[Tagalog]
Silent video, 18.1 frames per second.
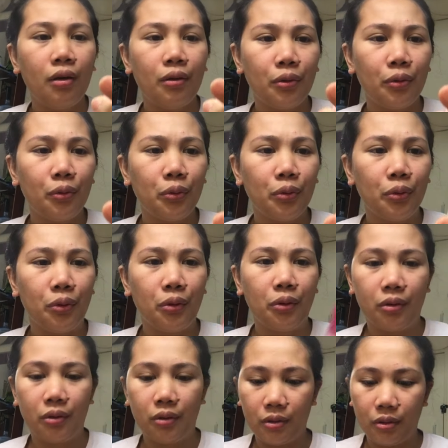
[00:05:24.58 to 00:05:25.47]

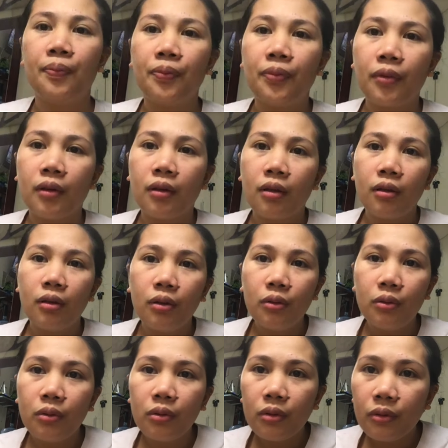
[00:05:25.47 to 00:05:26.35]
toner.
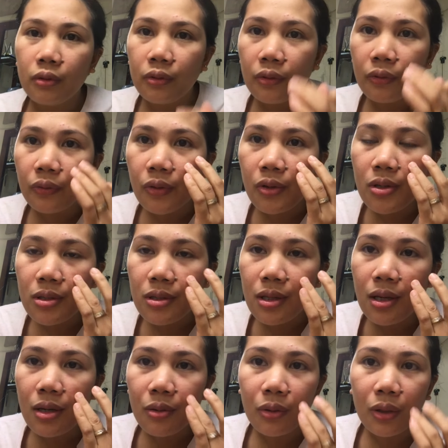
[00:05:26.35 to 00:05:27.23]
Nung first
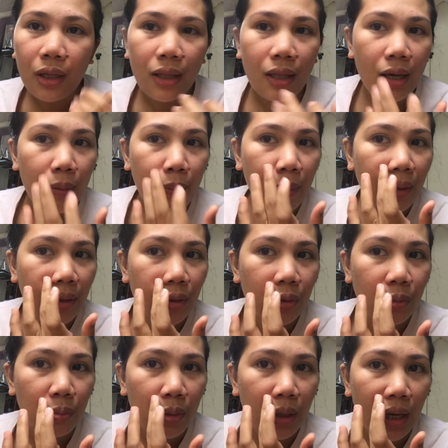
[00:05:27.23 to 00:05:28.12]
day kong ginamit
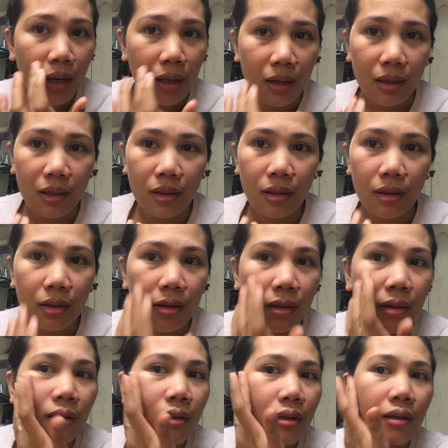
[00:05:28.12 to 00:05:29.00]
yung Brilliant,
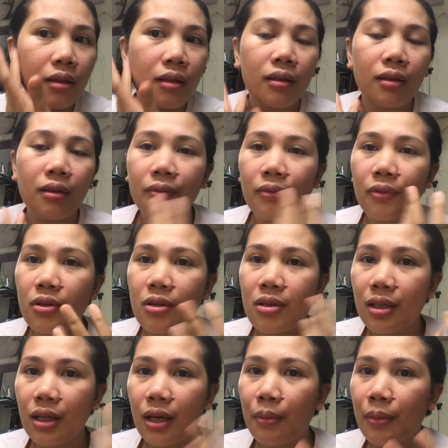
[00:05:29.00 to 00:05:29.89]

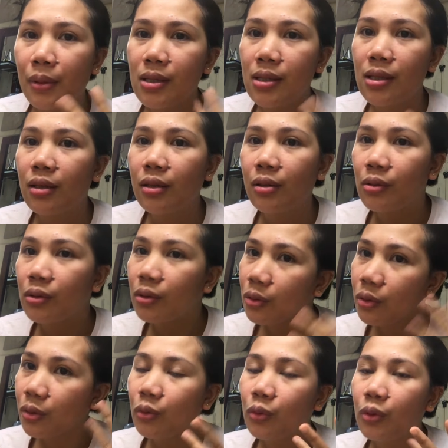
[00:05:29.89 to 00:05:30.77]
first time, as in,
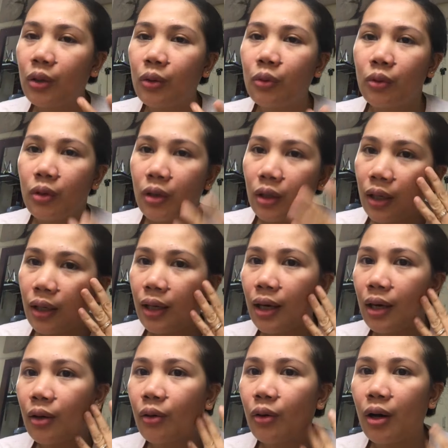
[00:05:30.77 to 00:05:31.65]
nung unang-unang
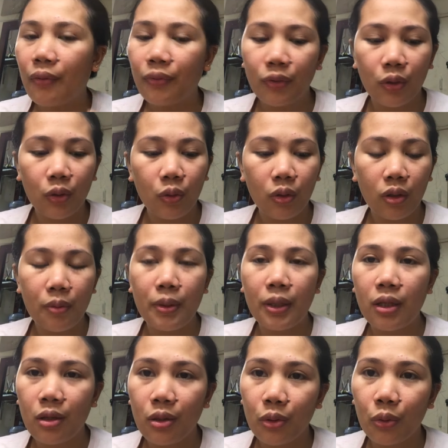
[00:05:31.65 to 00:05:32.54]
lagay ko, after kong
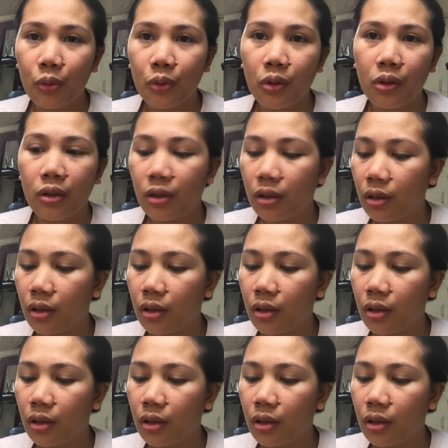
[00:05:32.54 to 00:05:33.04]
gamitin yung toner,